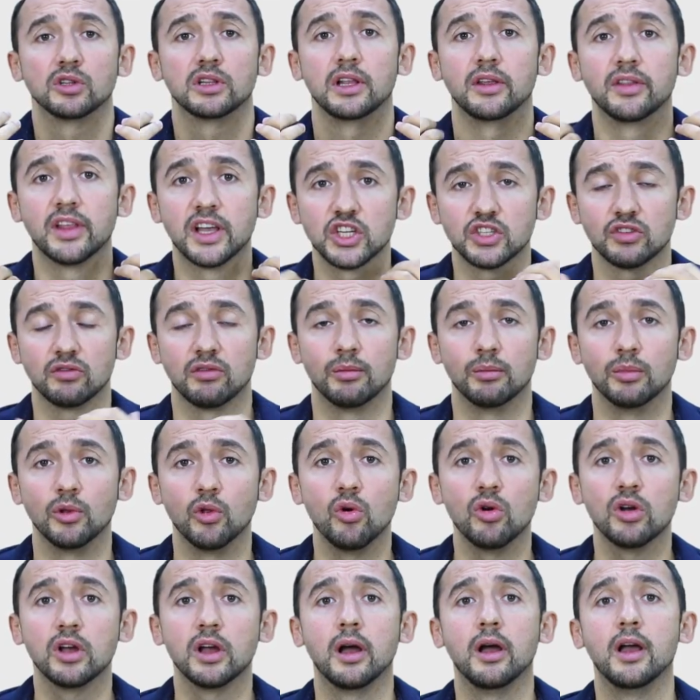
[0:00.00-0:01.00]
вот для нашего
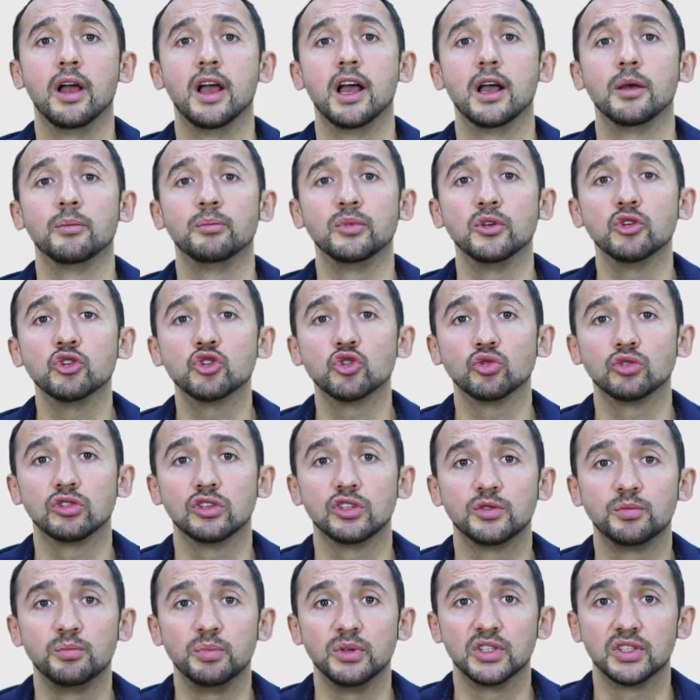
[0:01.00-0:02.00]
блога пишут
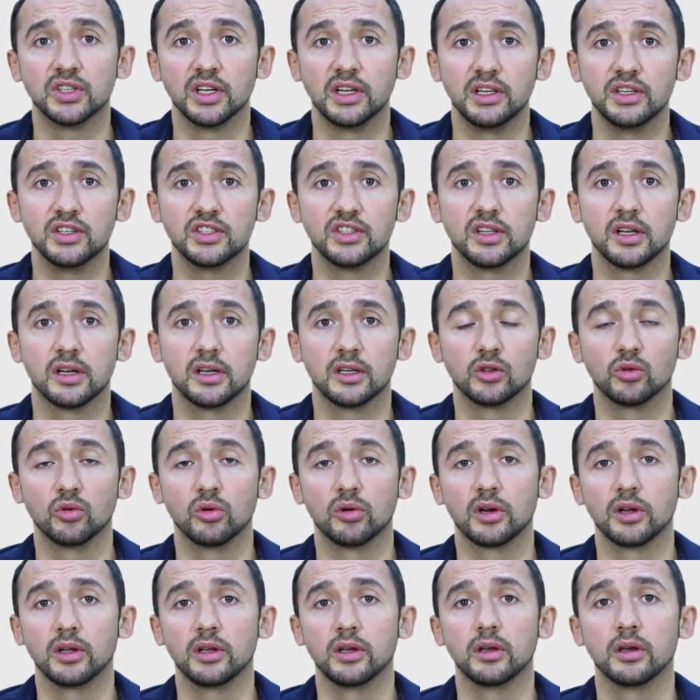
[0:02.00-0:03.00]
специалисты,
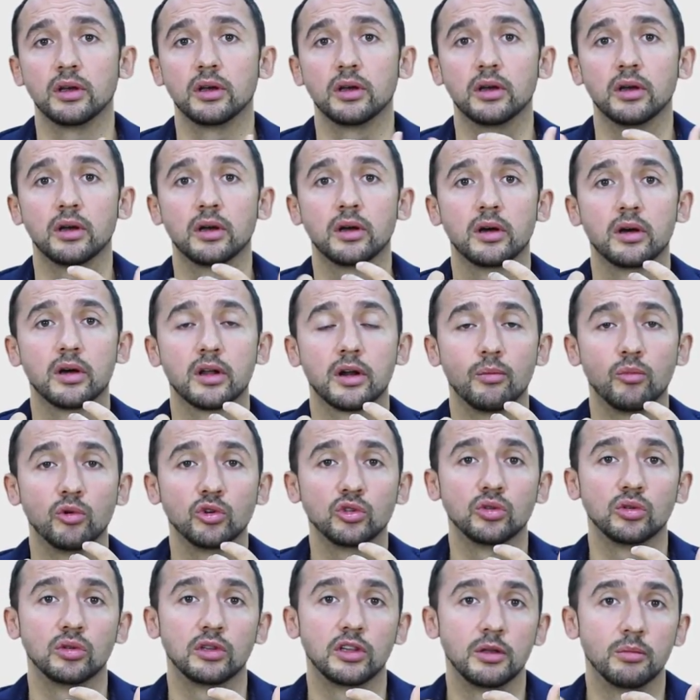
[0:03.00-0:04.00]
которые э,
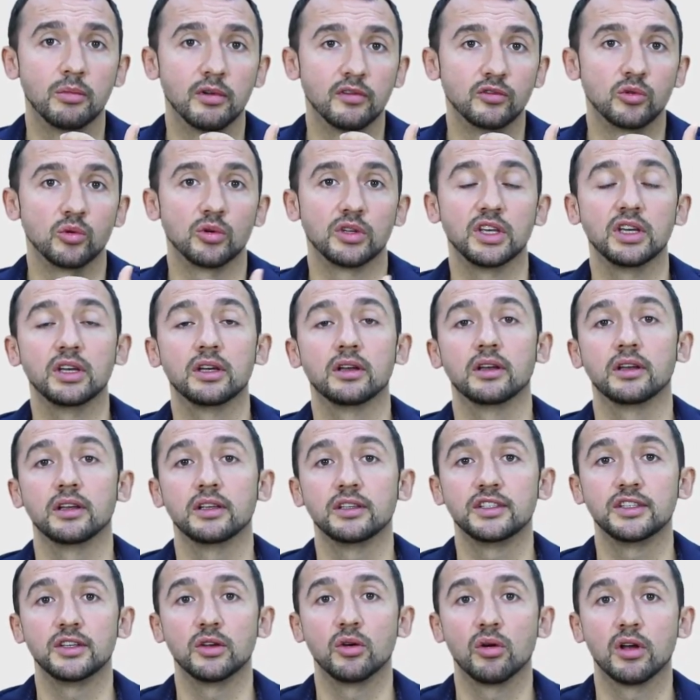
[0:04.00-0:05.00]
работают либо в других
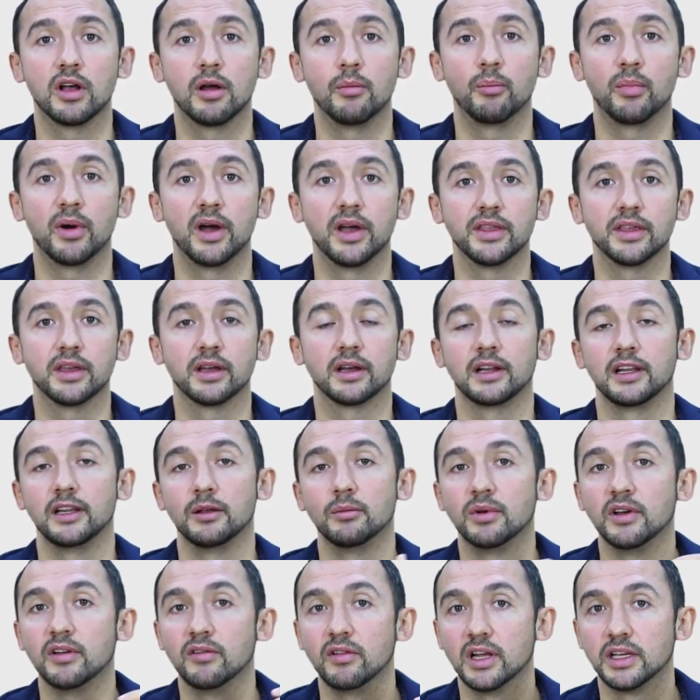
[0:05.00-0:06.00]
SEO-компаниях,
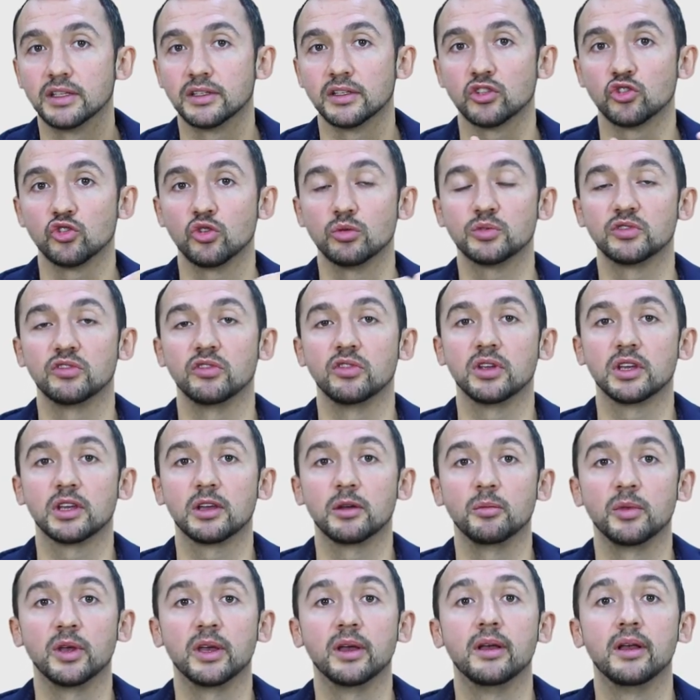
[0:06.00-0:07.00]
либо являются
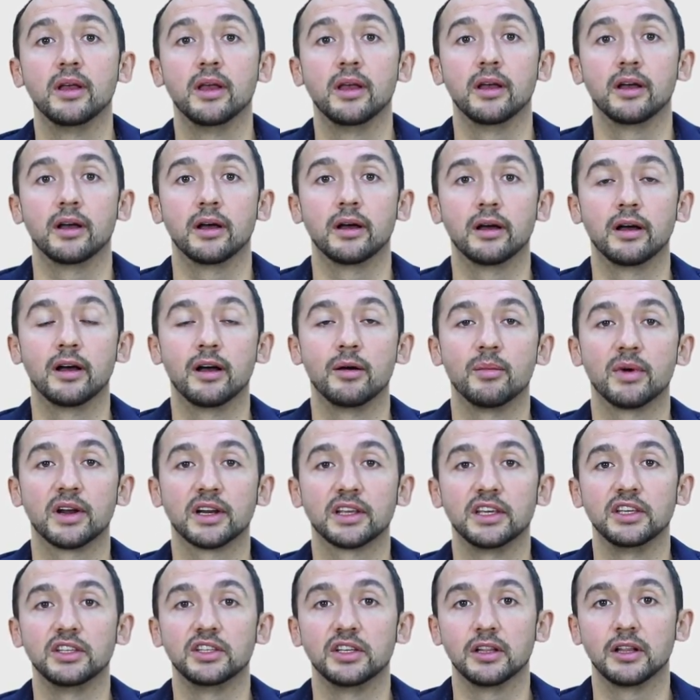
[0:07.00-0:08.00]
собственниками э,
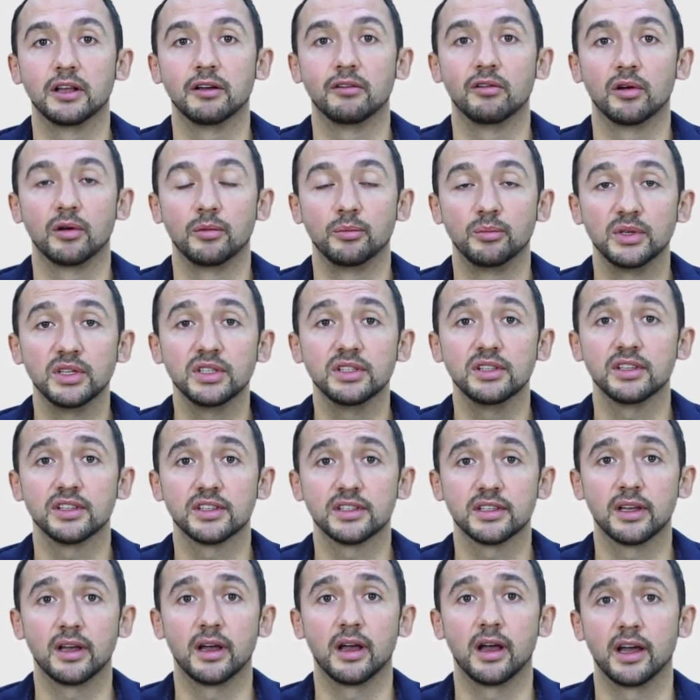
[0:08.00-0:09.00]
маркетингового
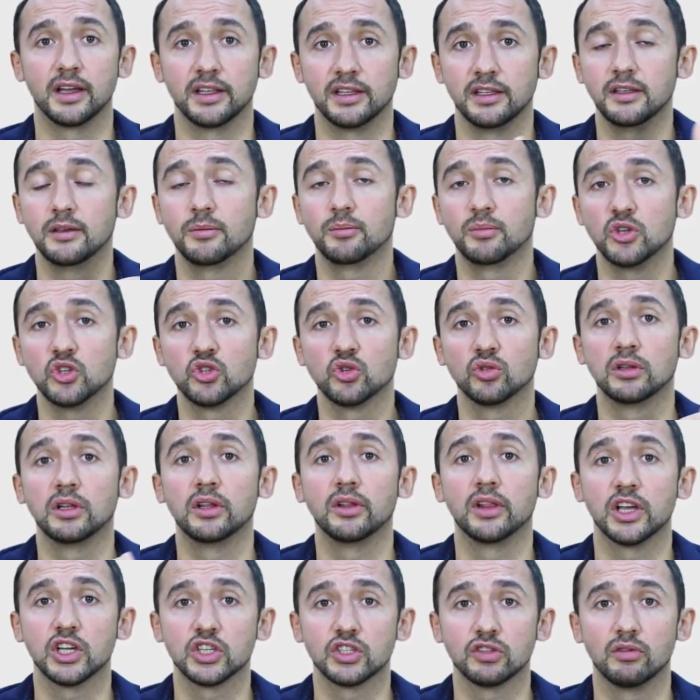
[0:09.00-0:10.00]
бизнеса. Они пишут
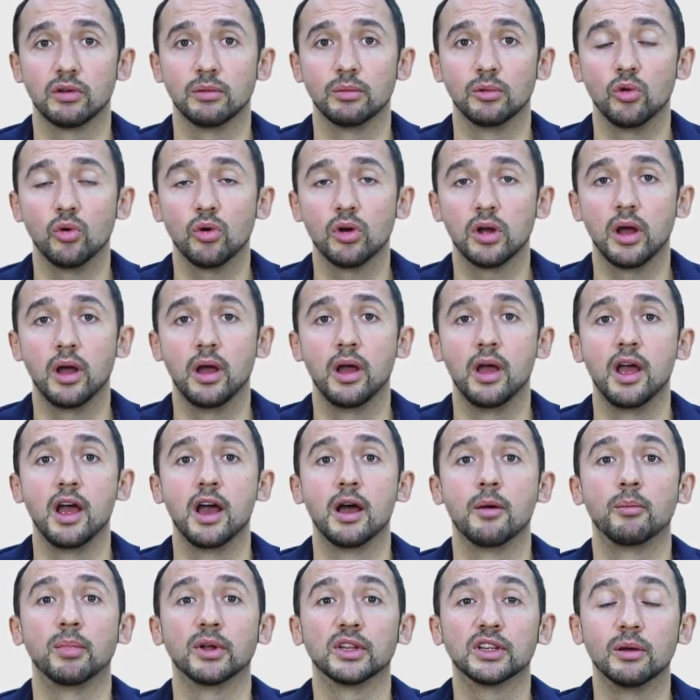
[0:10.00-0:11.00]
для нашего блога,
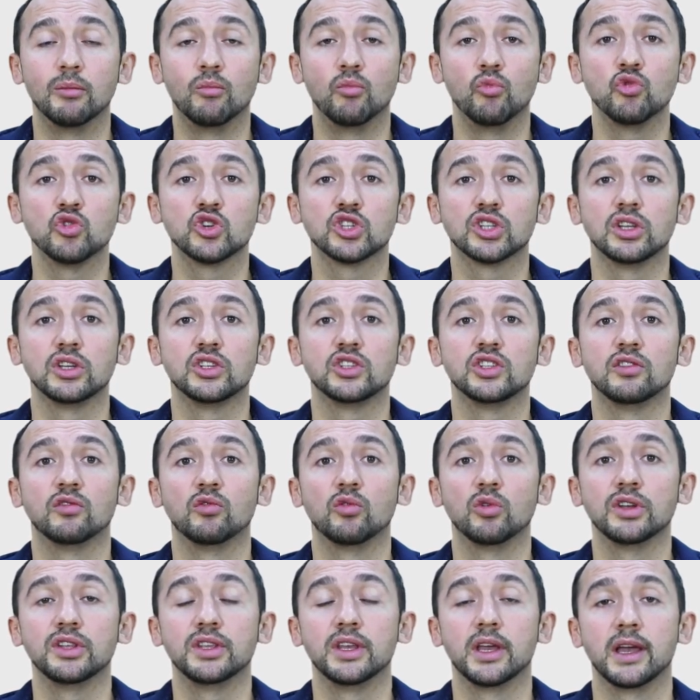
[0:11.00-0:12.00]
потому что
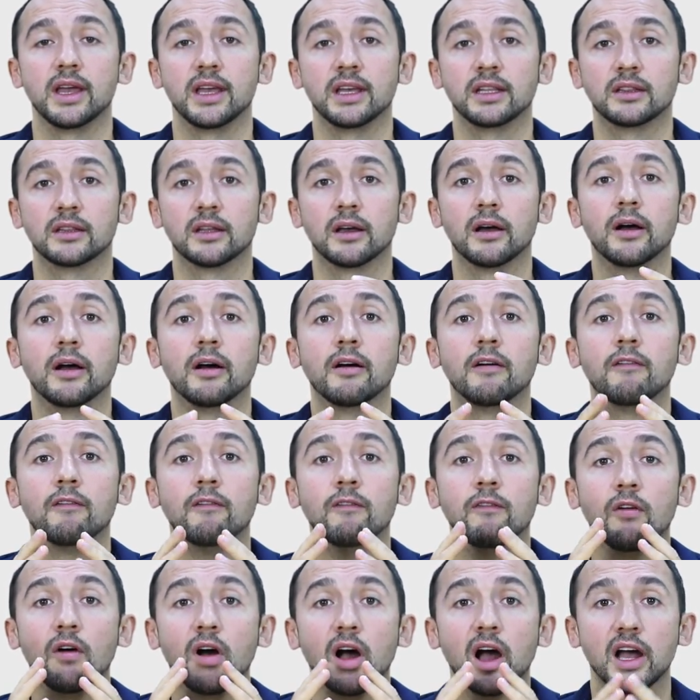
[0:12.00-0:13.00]
сегодня это
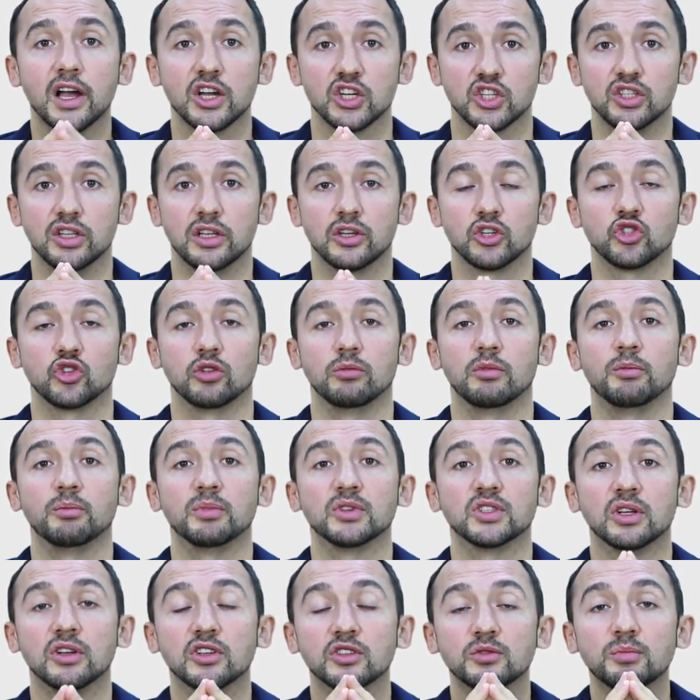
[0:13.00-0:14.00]
важно, чтобы
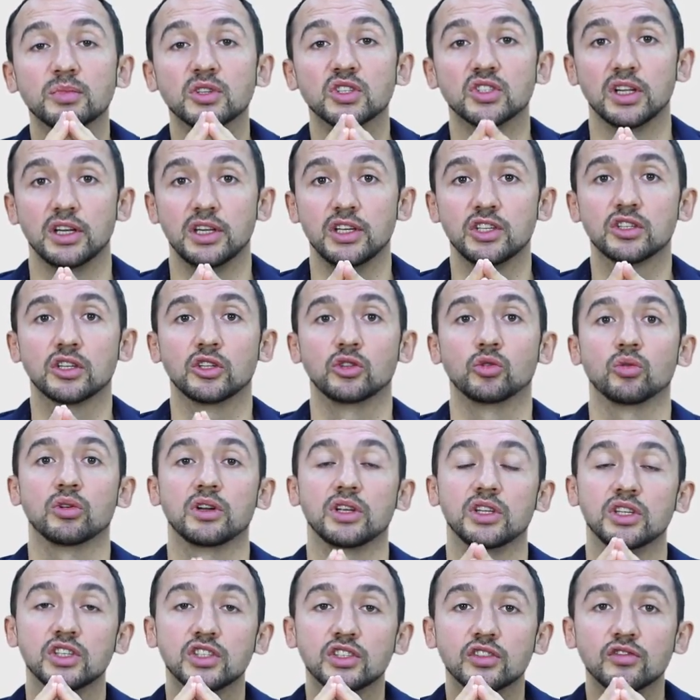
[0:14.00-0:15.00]
писал специалист,
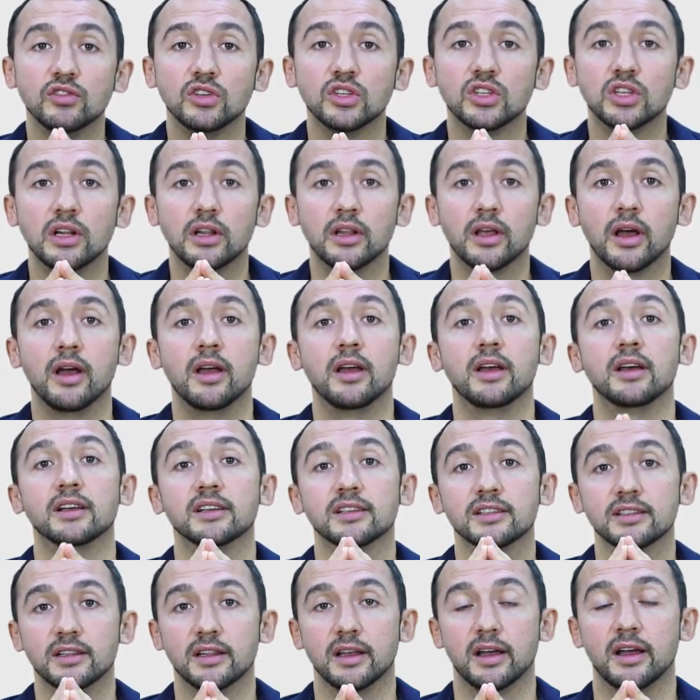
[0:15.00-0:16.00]
который действительно
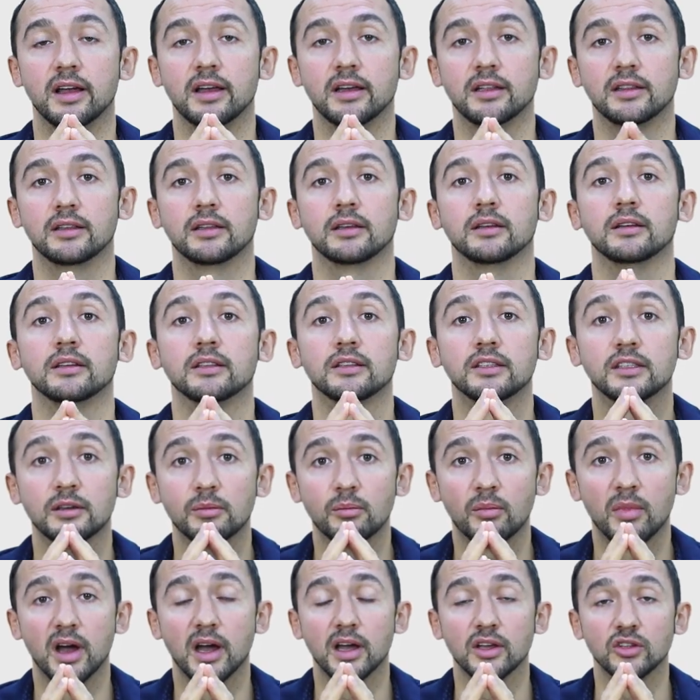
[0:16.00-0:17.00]
знает
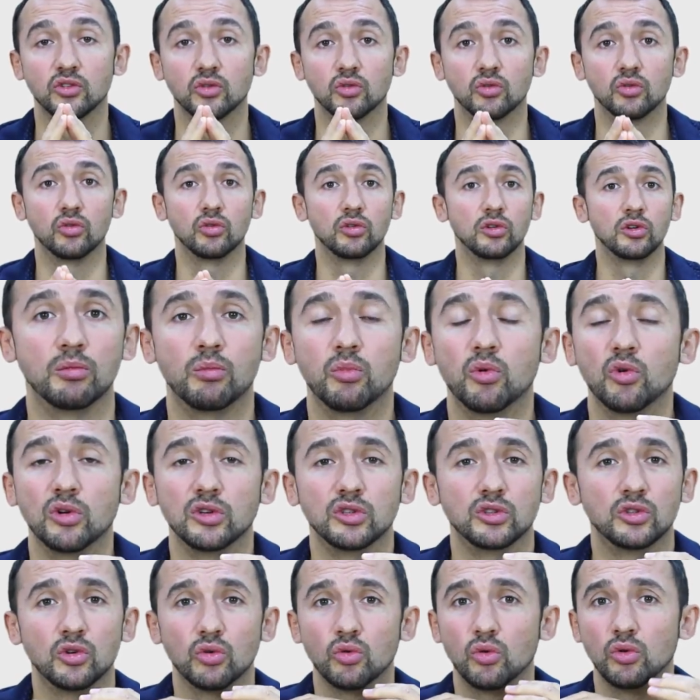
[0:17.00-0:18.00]
тематику.
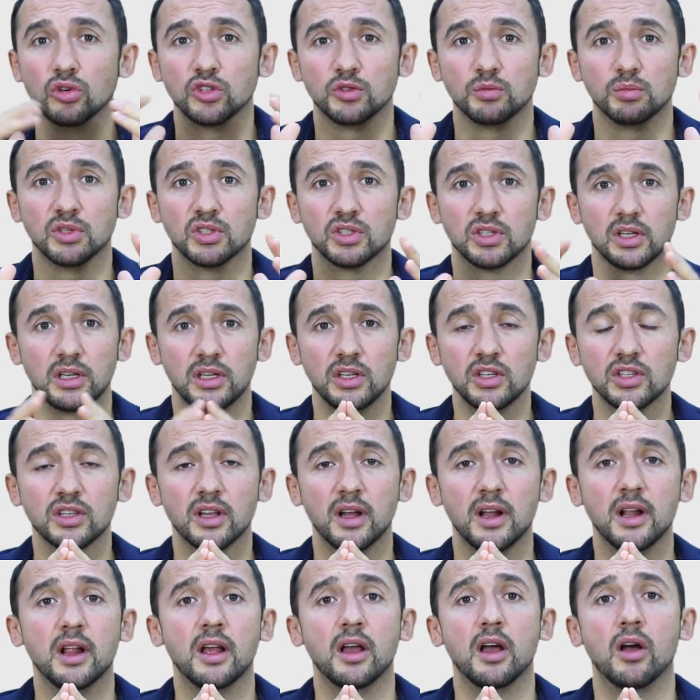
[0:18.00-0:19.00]
Любой другой
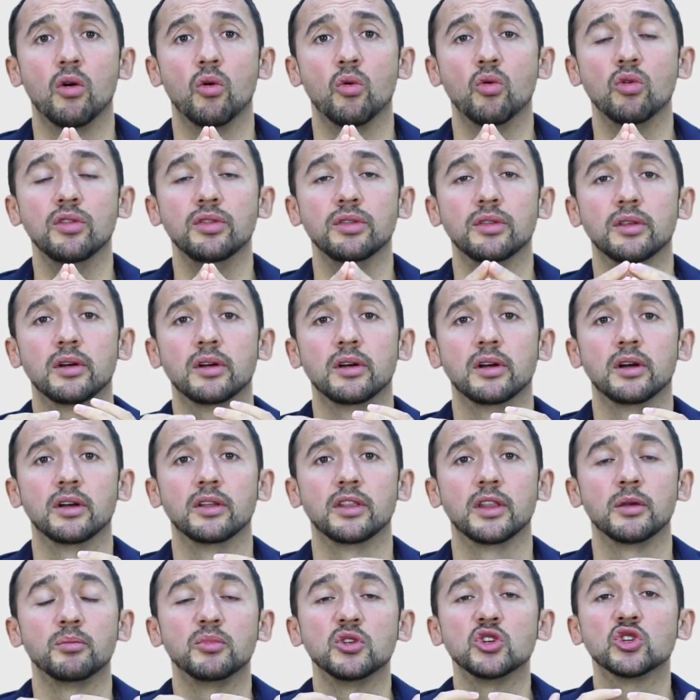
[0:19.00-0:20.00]
специалист, он
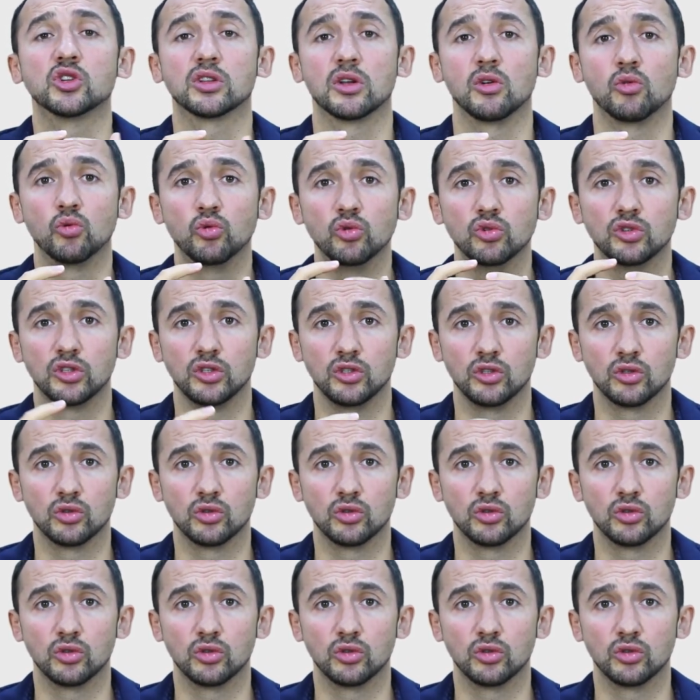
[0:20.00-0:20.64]
напишет какую-то